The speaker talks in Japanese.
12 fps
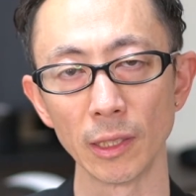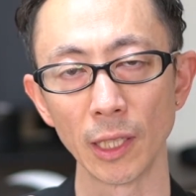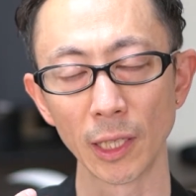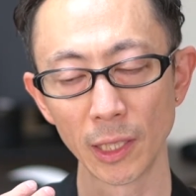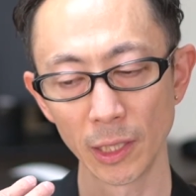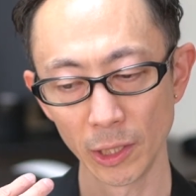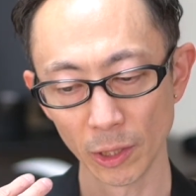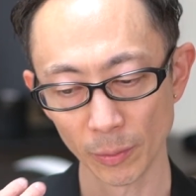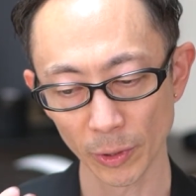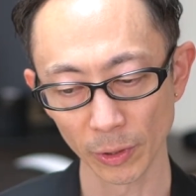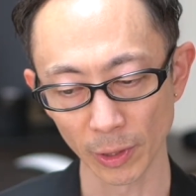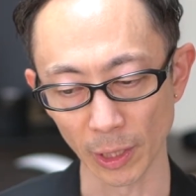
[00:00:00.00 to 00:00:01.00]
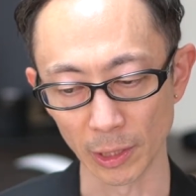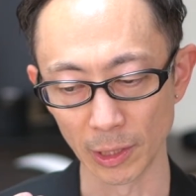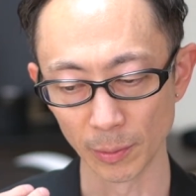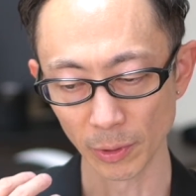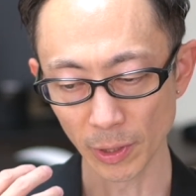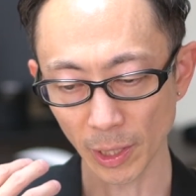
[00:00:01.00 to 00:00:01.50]
責任を持って
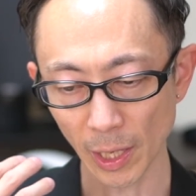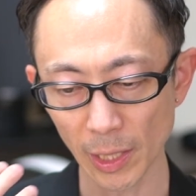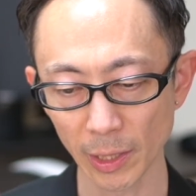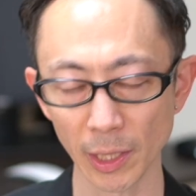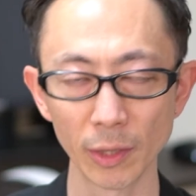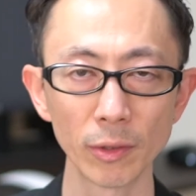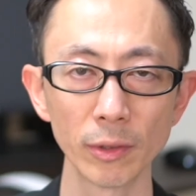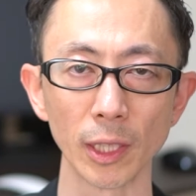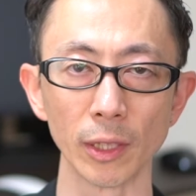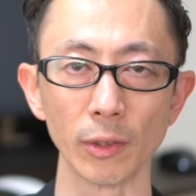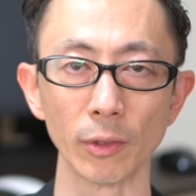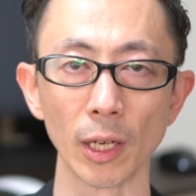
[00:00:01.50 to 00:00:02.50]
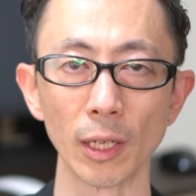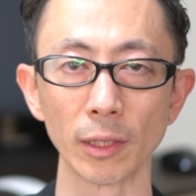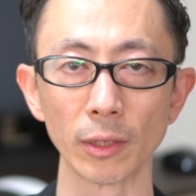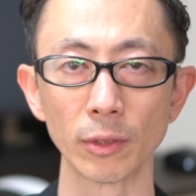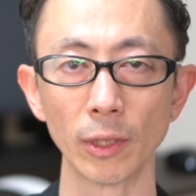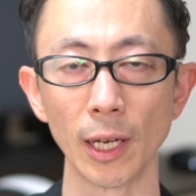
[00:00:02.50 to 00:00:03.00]
自分で変えていくんだっていう感
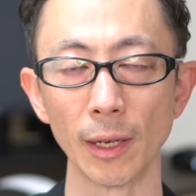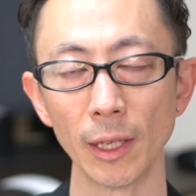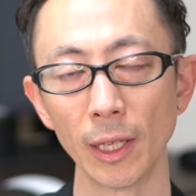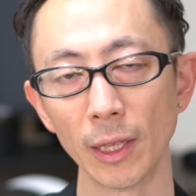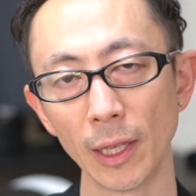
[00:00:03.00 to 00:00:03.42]
覚が